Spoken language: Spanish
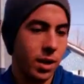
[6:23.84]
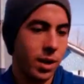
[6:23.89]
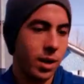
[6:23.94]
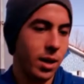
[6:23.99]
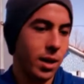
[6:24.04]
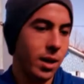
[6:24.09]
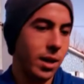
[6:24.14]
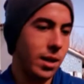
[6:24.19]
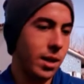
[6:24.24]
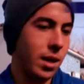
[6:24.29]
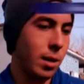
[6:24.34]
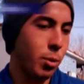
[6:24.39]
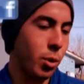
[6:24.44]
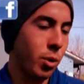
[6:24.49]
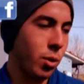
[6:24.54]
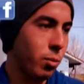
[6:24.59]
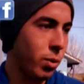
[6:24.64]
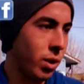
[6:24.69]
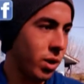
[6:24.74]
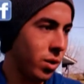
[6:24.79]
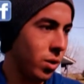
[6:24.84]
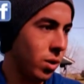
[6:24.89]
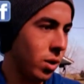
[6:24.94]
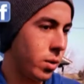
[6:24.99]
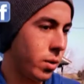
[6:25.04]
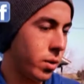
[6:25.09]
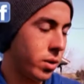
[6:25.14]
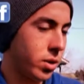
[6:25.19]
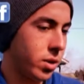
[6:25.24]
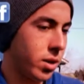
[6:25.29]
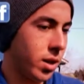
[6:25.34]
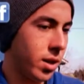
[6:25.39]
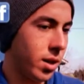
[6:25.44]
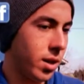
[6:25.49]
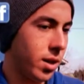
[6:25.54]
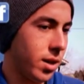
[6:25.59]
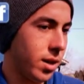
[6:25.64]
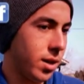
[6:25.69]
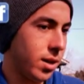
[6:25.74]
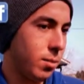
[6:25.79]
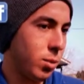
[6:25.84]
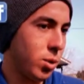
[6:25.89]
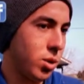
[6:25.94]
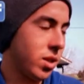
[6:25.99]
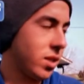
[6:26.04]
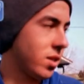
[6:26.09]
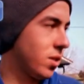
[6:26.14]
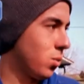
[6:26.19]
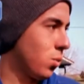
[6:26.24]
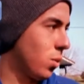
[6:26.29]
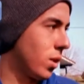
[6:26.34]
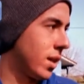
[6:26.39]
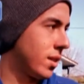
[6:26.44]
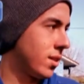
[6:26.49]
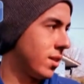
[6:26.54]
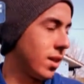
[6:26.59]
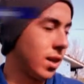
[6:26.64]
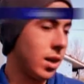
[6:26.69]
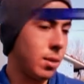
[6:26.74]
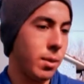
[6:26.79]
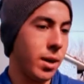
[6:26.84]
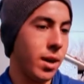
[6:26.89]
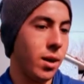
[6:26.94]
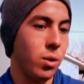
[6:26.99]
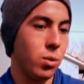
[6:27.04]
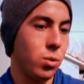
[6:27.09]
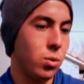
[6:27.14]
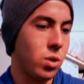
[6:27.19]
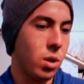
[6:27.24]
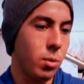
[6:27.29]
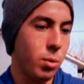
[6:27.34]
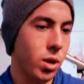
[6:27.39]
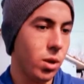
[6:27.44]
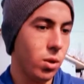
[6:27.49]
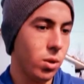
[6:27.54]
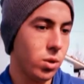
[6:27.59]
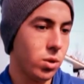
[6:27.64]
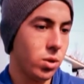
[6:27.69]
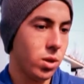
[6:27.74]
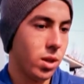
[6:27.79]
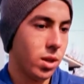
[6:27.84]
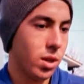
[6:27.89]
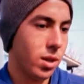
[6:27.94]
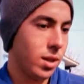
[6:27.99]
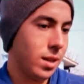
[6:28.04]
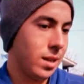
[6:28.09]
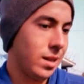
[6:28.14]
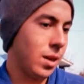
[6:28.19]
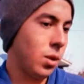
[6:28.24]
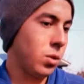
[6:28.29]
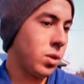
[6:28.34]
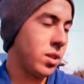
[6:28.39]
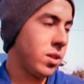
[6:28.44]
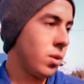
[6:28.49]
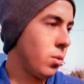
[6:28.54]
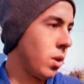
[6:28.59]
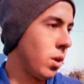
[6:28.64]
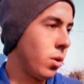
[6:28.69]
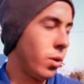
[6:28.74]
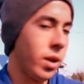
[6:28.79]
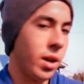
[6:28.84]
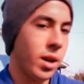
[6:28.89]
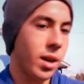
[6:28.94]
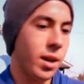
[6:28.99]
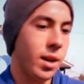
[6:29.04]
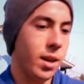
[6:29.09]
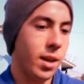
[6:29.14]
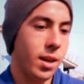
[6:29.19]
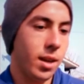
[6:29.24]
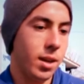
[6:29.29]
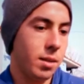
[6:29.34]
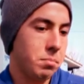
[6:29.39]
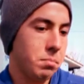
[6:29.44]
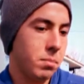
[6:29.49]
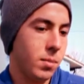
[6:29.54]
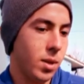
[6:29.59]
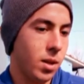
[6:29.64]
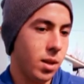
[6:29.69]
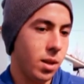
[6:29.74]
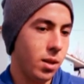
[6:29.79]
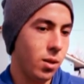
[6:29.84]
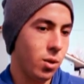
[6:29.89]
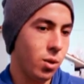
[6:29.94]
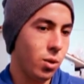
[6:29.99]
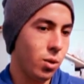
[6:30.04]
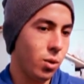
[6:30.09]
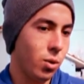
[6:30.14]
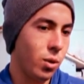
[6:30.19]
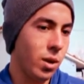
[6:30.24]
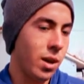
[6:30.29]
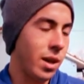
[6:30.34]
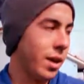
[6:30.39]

Eh, el día previo a un partido en Liga Universitaria, vos estás en tu casa, capaz que con tus amigos, te acostás a una hora que, digo, no, no es